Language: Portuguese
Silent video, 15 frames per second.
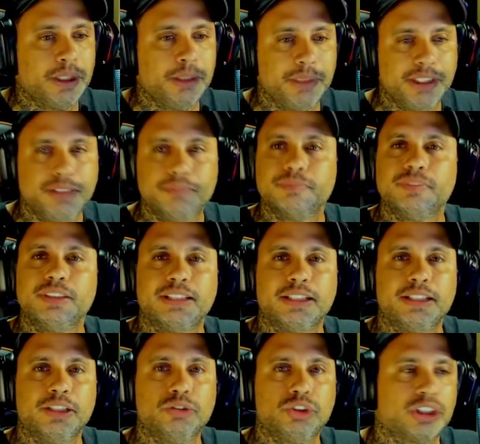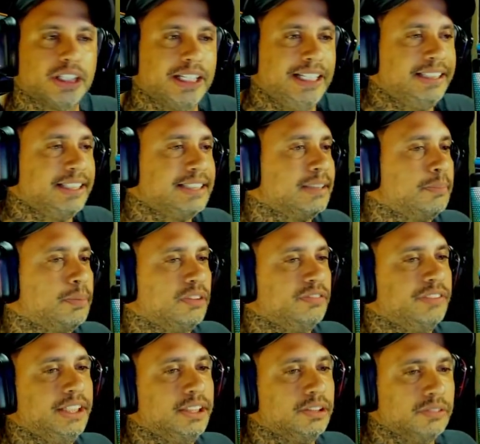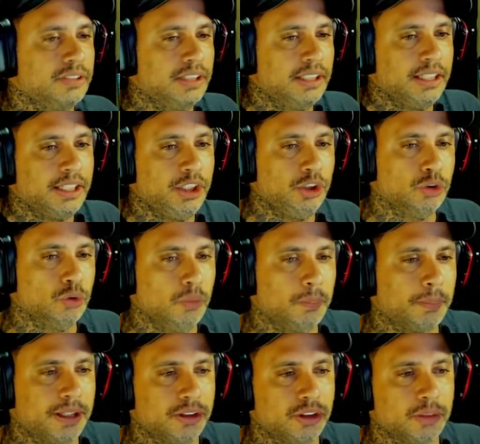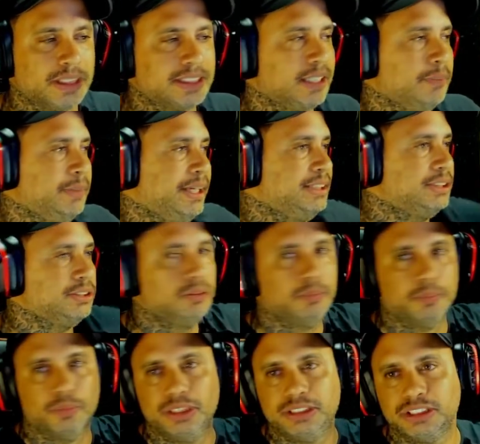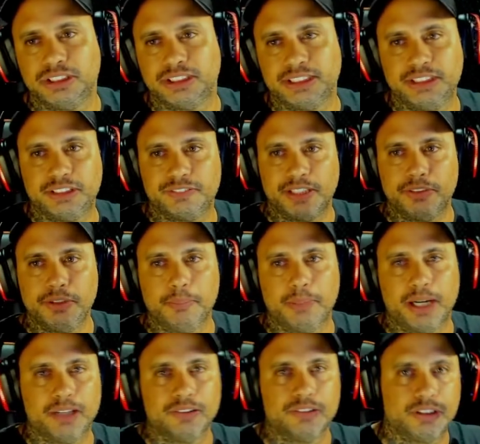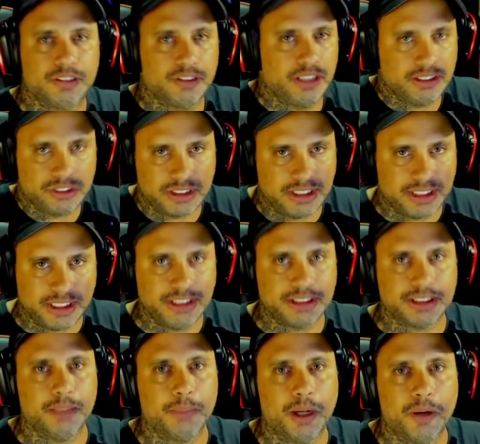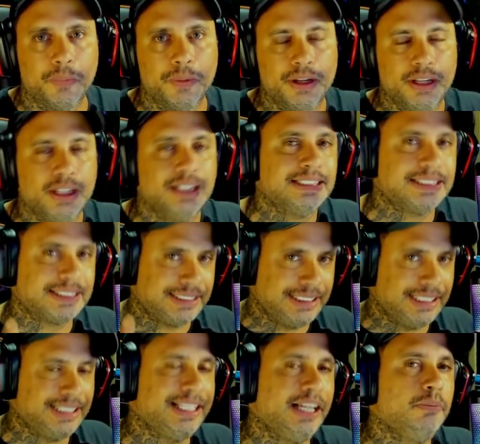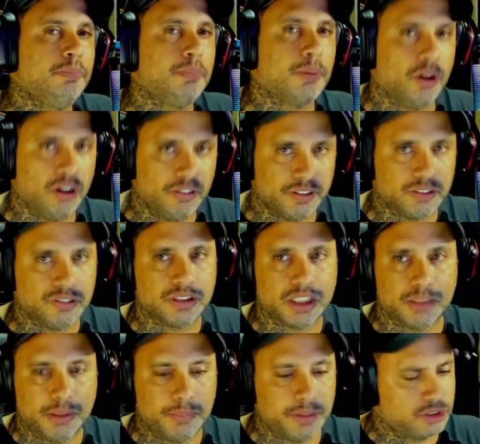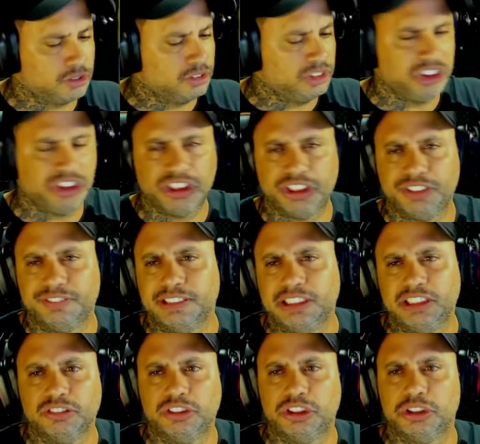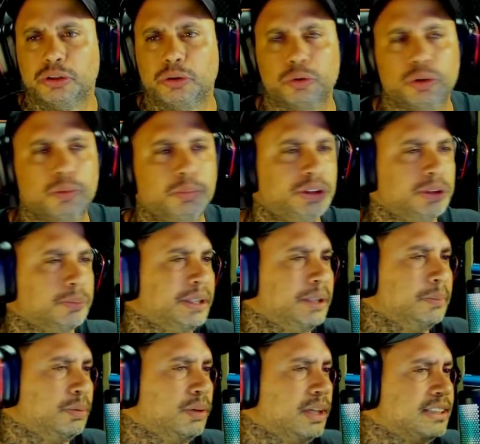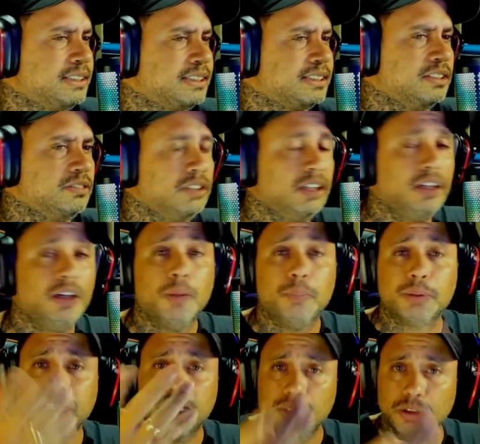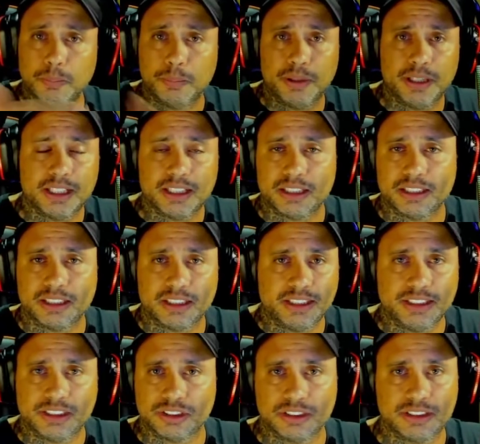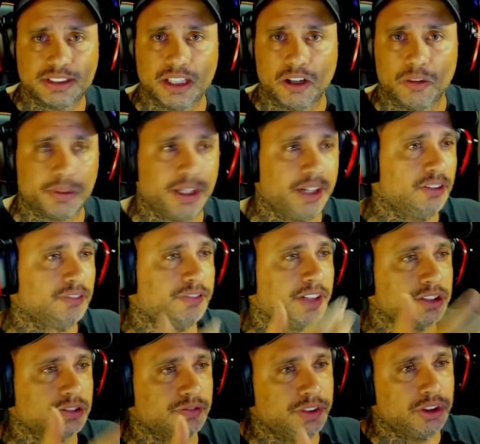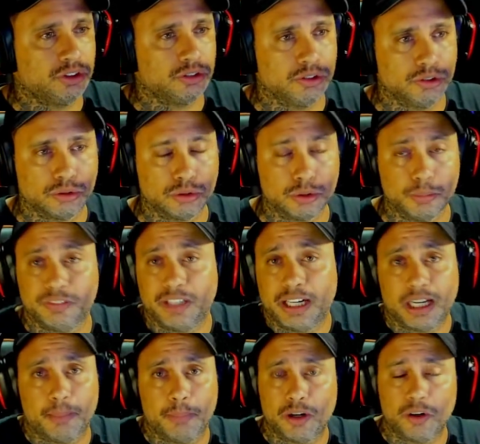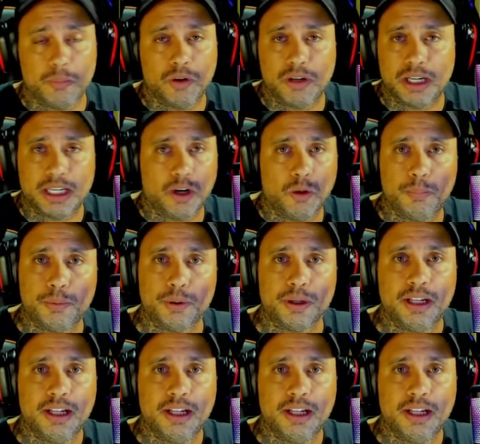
mim, entendeu? Os haters aproveitam e um planta uma semente e um monte de gente vai no embalo seguinte, irmão, se tem prova contra a minha pessoa de desvio, de roubo, de manipulação, por que, que não põe na, na rede social? Por que, que não faz um vídeo no YouTube? Vai acabar com o meu canal, pô.